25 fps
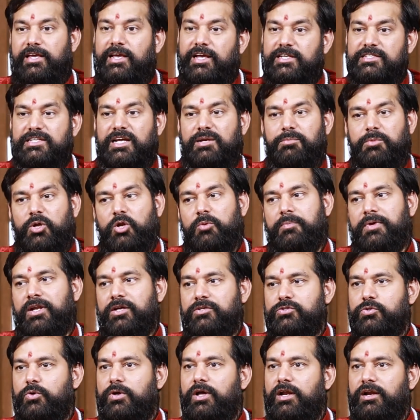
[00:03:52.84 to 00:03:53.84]
ఇహ జన్మలో
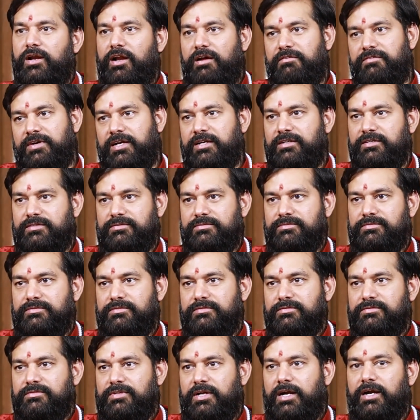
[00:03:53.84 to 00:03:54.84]
మనకు సుఖం రావాలి
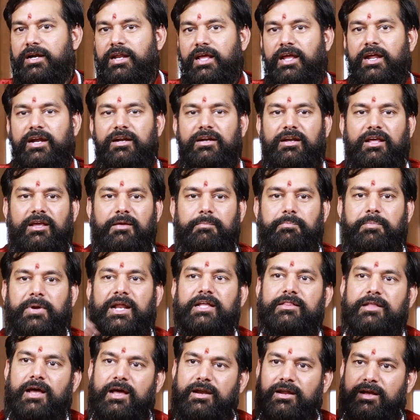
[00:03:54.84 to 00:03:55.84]
అంటే ఏంటి
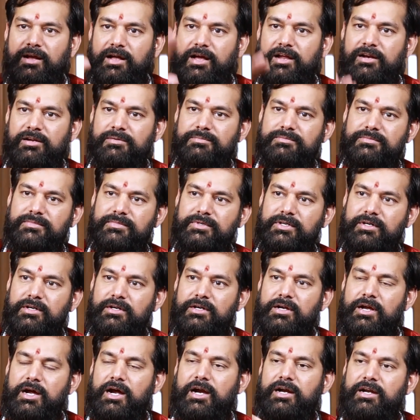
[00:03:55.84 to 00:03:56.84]
ప్రధాన కాలం
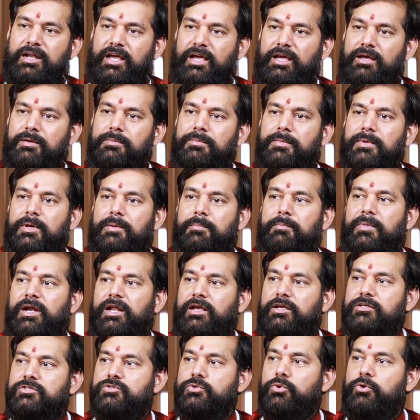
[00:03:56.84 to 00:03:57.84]
అంటే
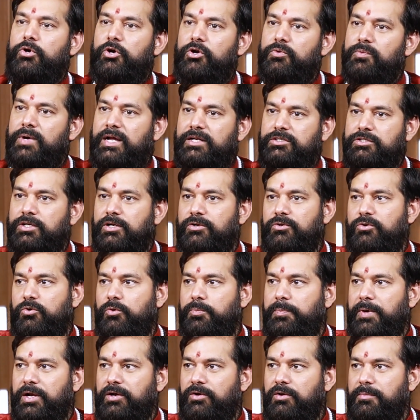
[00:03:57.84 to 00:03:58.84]
మనకి సూర్యుడు వర్షం
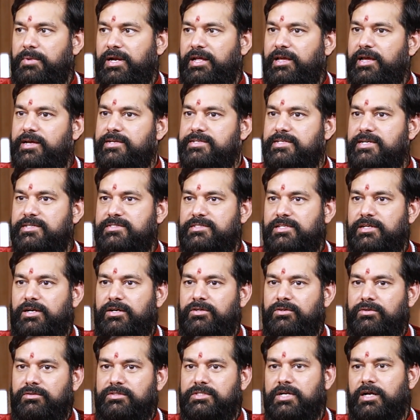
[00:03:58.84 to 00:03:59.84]
రూపంలో మనకి ఏం
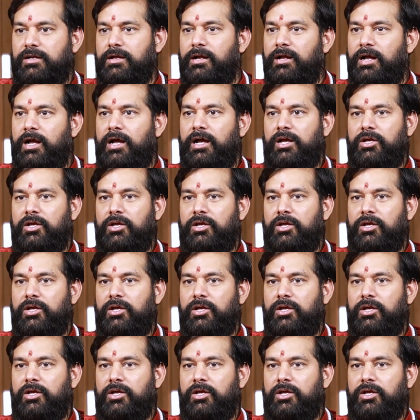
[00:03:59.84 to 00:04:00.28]
చేస్తాడు చక్కగా